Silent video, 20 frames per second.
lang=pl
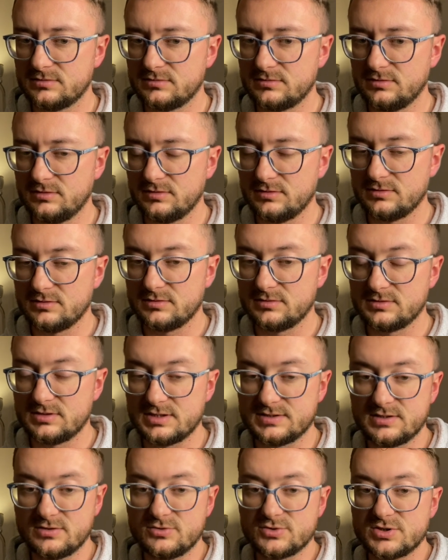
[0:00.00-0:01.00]
yy,
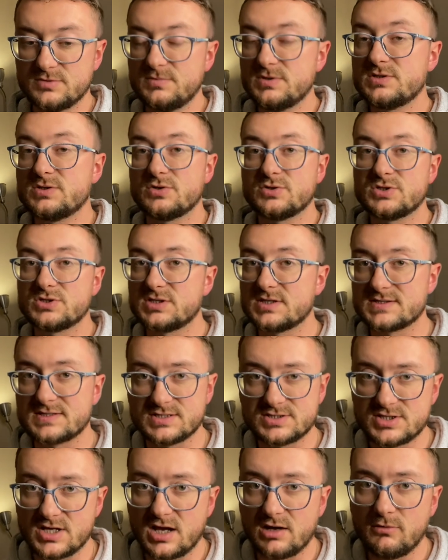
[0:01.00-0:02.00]
dlatego, żeby coś się
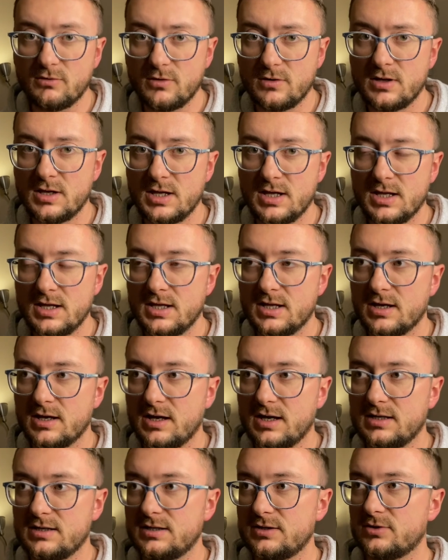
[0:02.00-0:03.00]
zadziało,
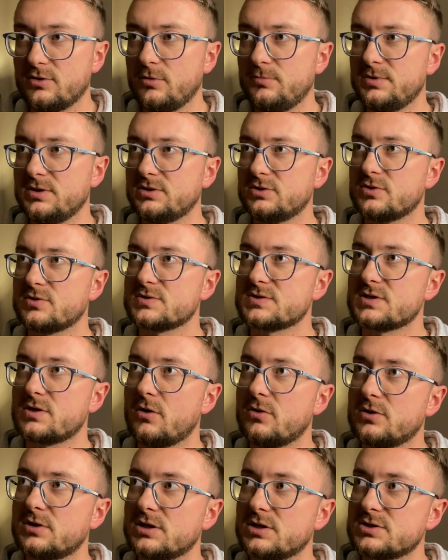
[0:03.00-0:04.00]
ale robi to
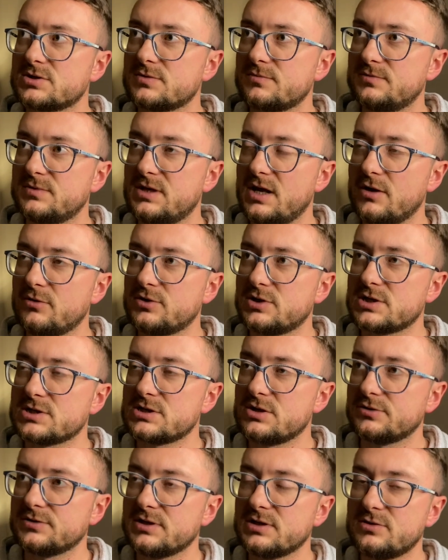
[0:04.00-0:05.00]
określ dla
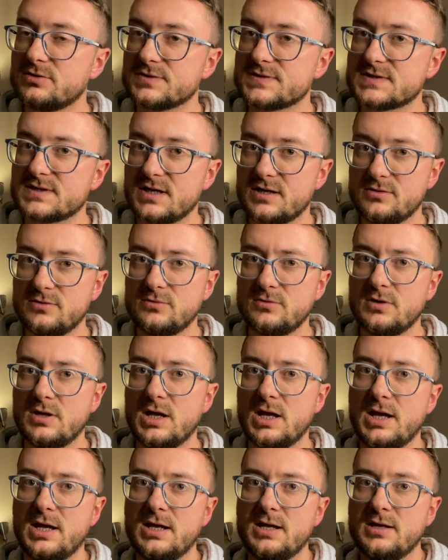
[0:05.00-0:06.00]
określonego celu,
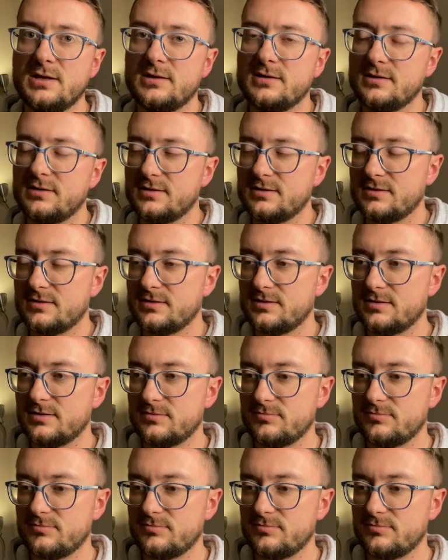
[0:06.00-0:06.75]
e,